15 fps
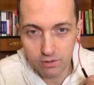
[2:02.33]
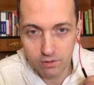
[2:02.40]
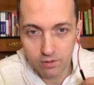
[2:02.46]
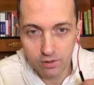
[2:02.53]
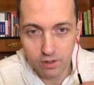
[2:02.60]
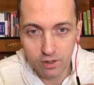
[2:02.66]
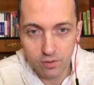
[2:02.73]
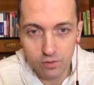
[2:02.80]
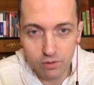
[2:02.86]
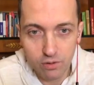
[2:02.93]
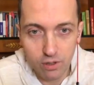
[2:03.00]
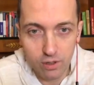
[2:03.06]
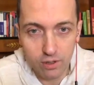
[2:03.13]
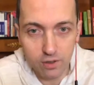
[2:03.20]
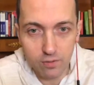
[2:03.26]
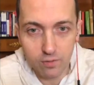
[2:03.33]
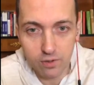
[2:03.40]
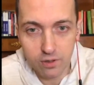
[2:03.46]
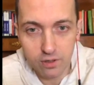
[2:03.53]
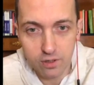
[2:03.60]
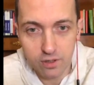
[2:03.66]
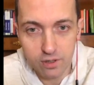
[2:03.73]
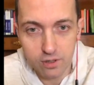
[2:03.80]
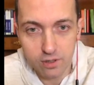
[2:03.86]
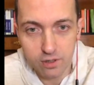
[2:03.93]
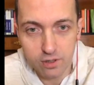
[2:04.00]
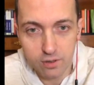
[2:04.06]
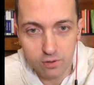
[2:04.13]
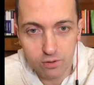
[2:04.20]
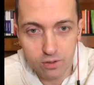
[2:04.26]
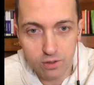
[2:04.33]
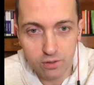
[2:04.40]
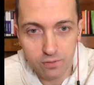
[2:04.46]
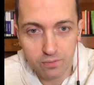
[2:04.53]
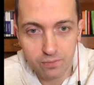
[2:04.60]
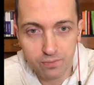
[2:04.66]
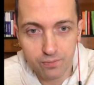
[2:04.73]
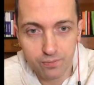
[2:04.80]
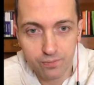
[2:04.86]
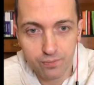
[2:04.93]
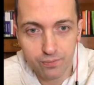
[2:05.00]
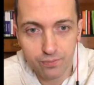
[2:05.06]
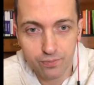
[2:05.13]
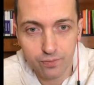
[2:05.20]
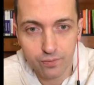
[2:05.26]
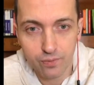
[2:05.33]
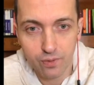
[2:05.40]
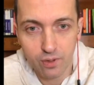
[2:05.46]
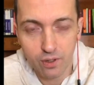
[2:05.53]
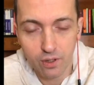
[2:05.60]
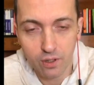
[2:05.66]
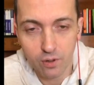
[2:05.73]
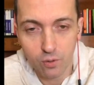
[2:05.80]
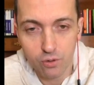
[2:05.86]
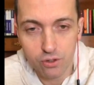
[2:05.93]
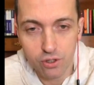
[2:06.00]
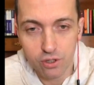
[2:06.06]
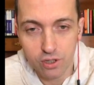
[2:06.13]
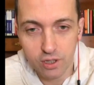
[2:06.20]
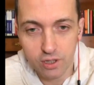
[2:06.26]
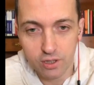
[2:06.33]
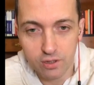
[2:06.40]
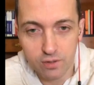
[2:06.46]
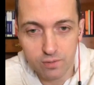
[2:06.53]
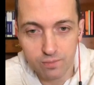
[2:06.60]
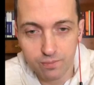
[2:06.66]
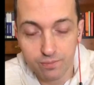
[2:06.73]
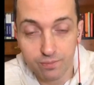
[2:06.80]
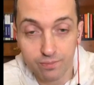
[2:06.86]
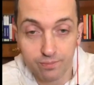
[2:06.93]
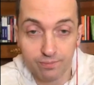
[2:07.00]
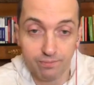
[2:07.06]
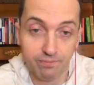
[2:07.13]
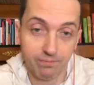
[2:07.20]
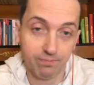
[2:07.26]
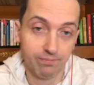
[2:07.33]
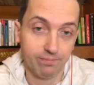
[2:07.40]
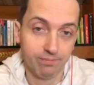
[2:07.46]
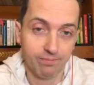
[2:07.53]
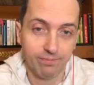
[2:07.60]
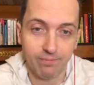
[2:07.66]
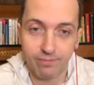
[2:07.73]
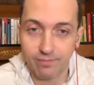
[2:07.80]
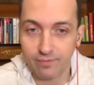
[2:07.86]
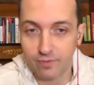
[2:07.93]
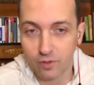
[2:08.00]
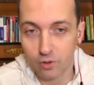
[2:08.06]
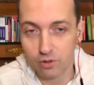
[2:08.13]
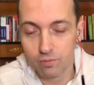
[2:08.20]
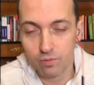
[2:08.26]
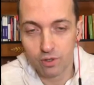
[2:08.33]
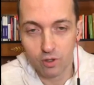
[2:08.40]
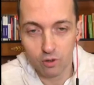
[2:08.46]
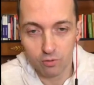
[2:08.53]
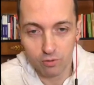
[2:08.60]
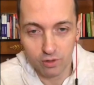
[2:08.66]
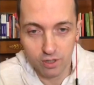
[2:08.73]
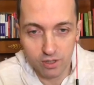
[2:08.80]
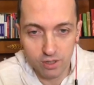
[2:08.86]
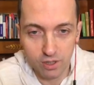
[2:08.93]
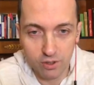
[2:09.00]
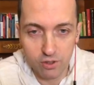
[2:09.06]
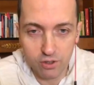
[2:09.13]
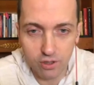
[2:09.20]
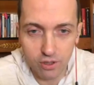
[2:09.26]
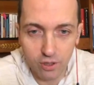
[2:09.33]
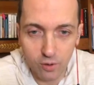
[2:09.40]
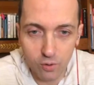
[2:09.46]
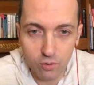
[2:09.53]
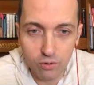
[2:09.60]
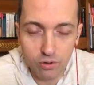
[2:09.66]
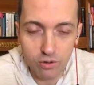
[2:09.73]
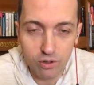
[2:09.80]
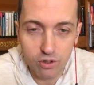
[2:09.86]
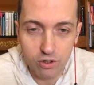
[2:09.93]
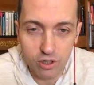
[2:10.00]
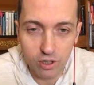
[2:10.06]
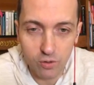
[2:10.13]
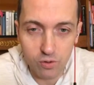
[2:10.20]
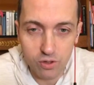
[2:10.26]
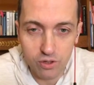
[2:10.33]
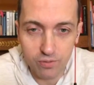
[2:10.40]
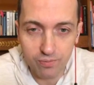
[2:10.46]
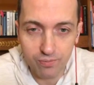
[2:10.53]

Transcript: Это все для этого здесь создано. Очень тихо. Вроде бы громко достаточно, никто не жалуется.